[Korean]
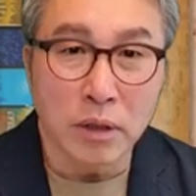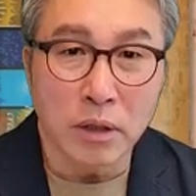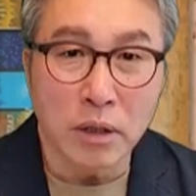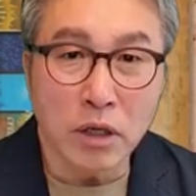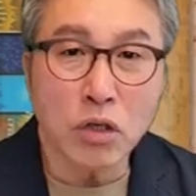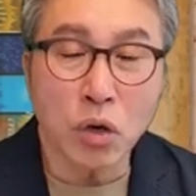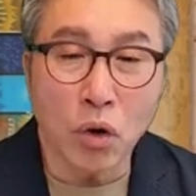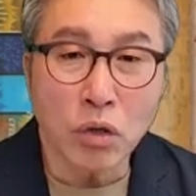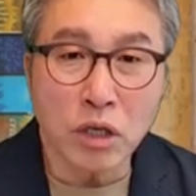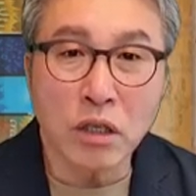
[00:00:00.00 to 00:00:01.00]
예.
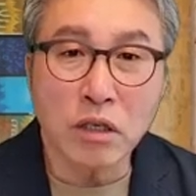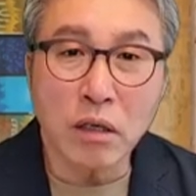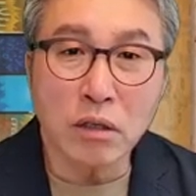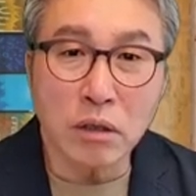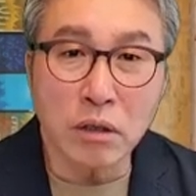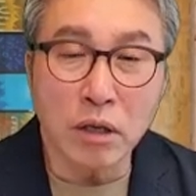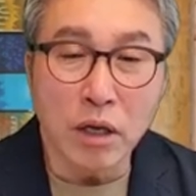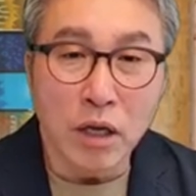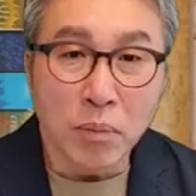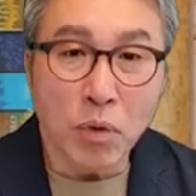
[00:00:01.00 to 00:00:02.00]
그래서 제사장들은
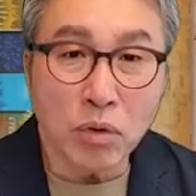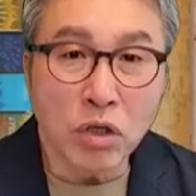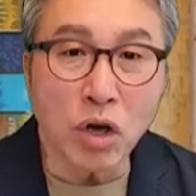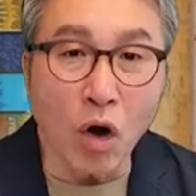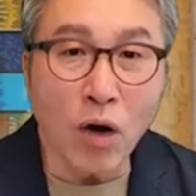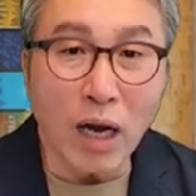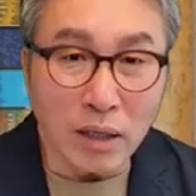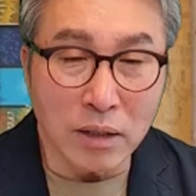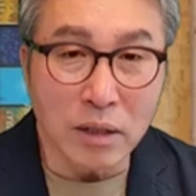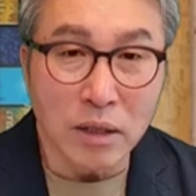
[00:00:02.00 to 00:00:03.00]
비록 그
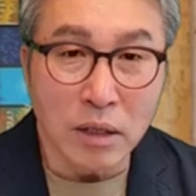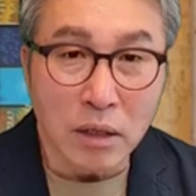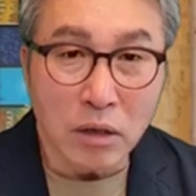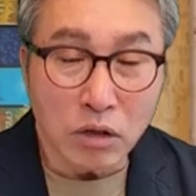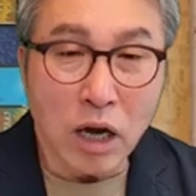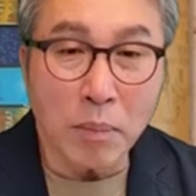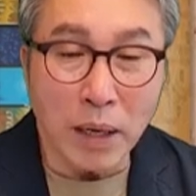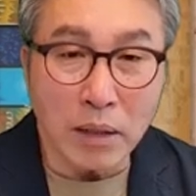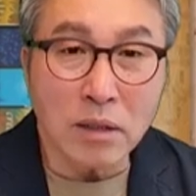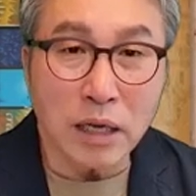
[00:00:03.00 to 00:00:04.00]
역할은 그가
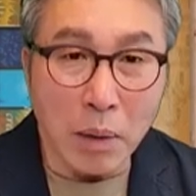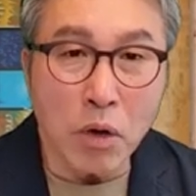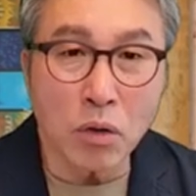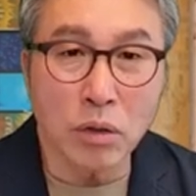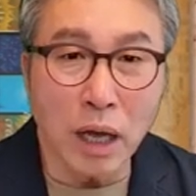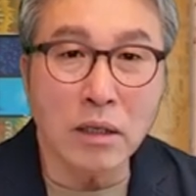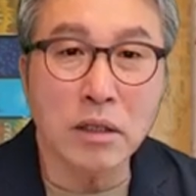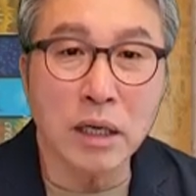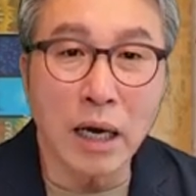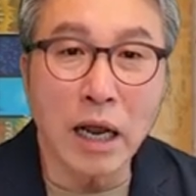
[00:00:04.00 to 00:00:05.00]
맡은 사명은
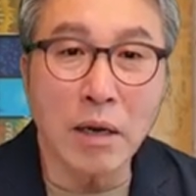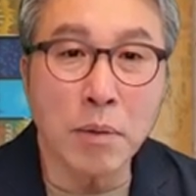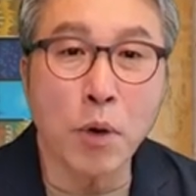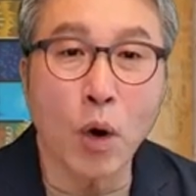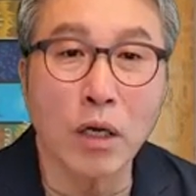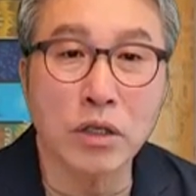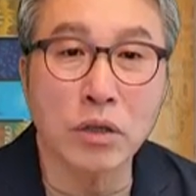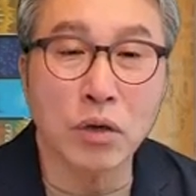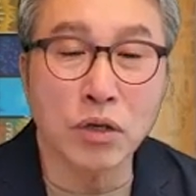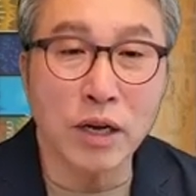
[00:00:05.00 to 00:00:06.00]
단지 하나님이
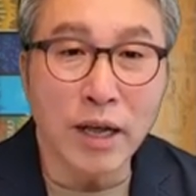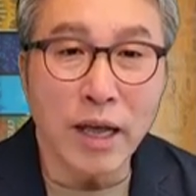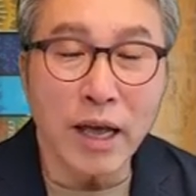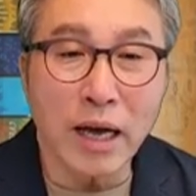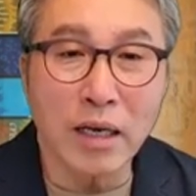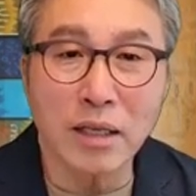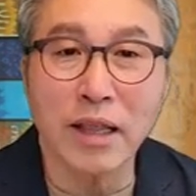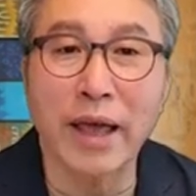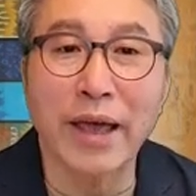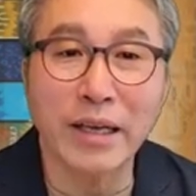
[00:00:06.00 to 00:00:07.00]
명하신 것을 행하는
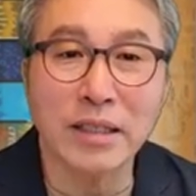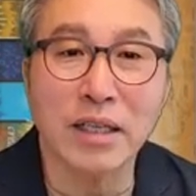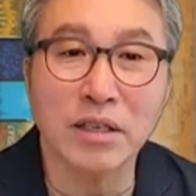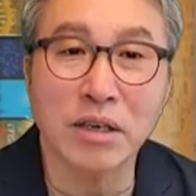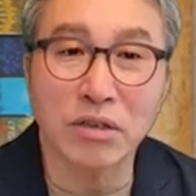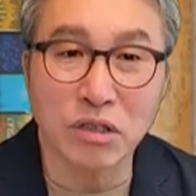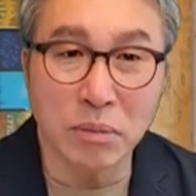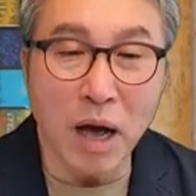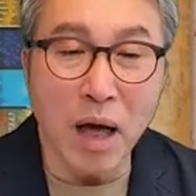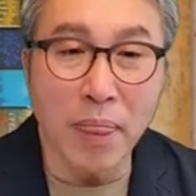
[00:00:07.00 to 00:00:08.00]

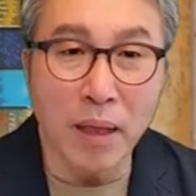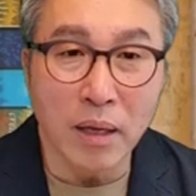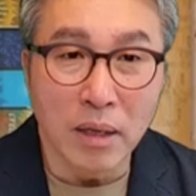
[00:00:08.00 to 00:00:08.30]
대행자들이었지만